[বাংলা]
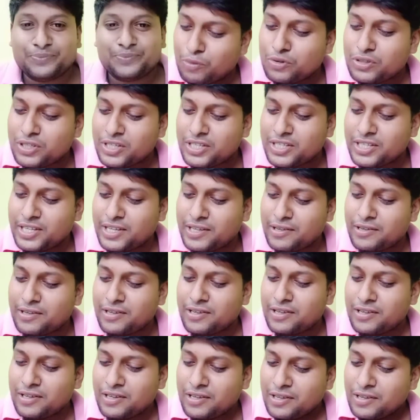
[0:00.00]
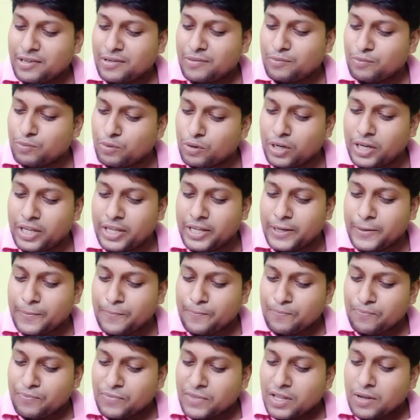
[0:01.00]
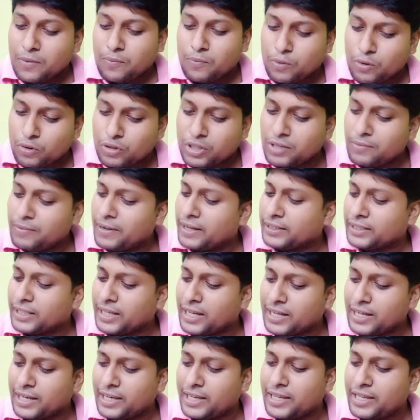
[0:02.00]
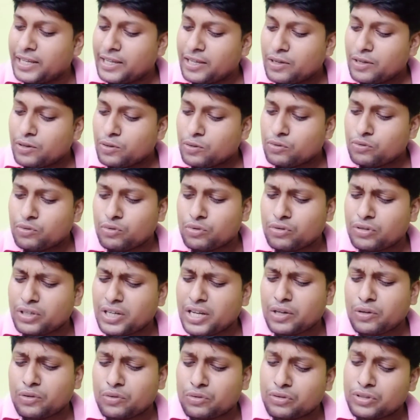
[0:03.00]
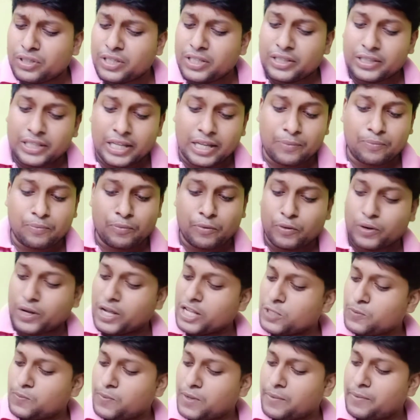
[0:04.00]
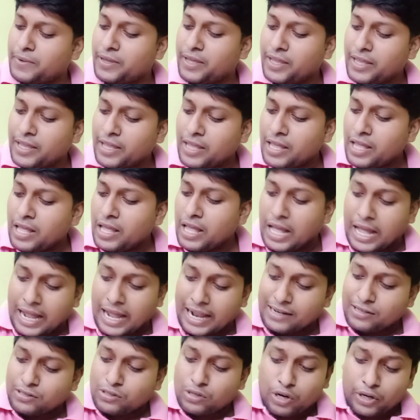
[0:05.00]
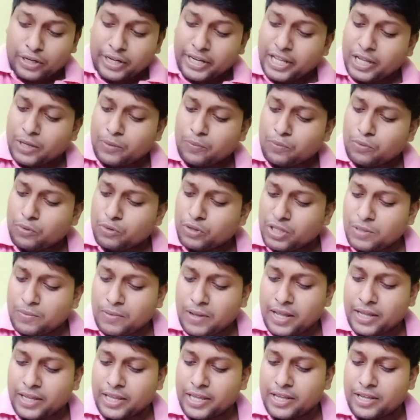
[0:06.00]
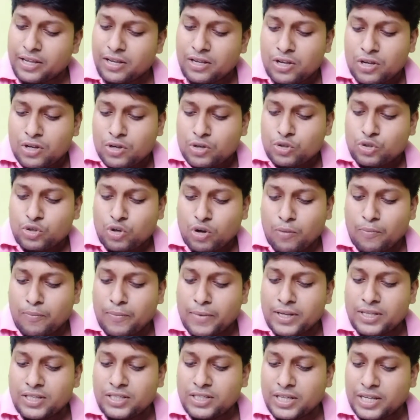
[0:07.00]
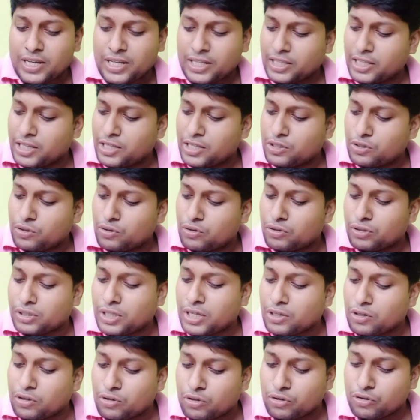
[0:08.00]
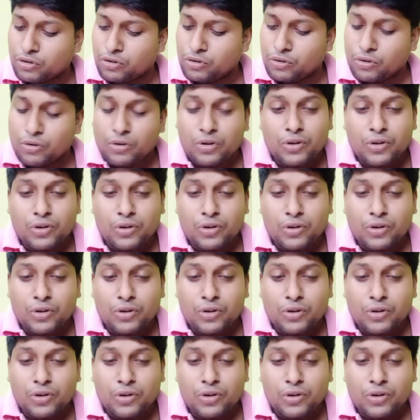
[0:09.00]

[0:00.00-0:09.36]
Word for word: অবশেষে বলি প্রতিভা থাকলে কোনো না কোনো দিন তার প্রকাশ পাবে আর সঠিক প্রতিভাকে সম্মান জানাতে জনতা কখনো